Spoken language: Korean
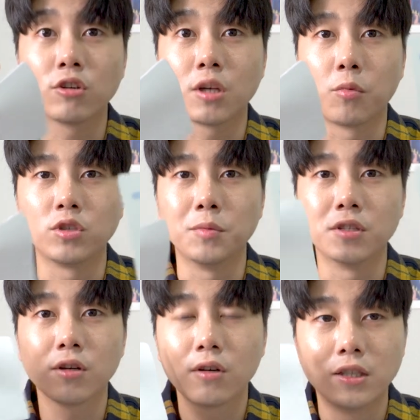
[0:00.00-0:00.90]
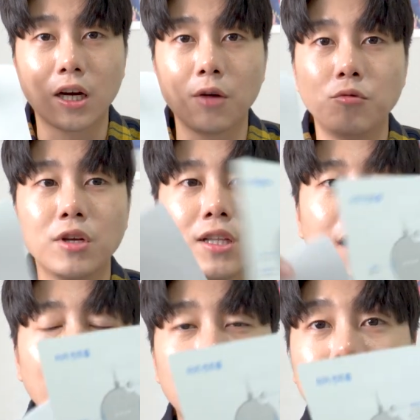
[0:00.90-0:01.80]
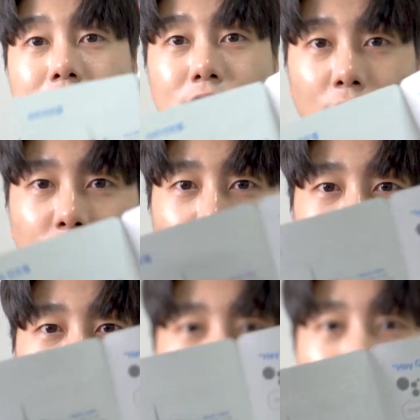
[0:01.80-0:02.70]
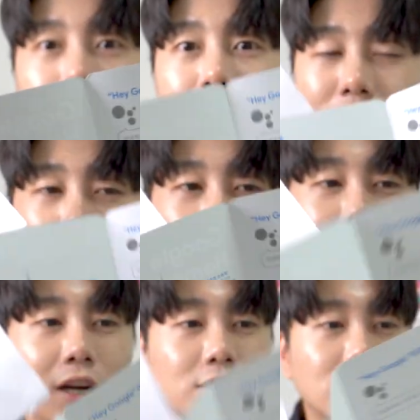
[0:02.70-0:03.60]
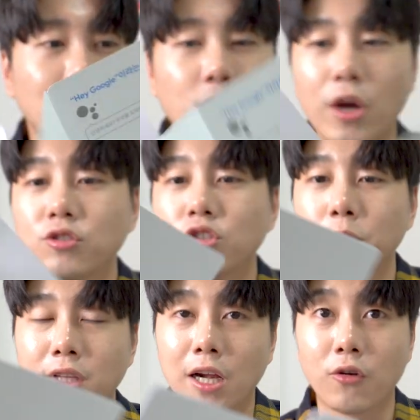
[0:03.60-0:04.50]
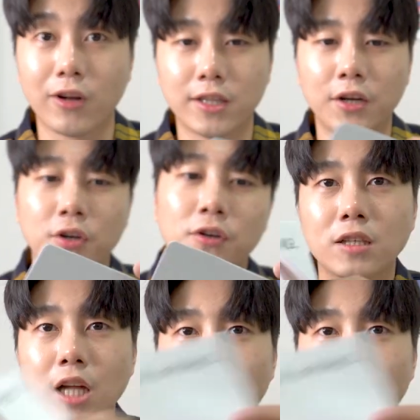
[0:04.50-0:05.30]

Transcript: 이 영상 보시면서 제가 위에다가 링크 걸어 놓을 테니까 그 영상에서 참고해 주시면 될 것 같아요. 그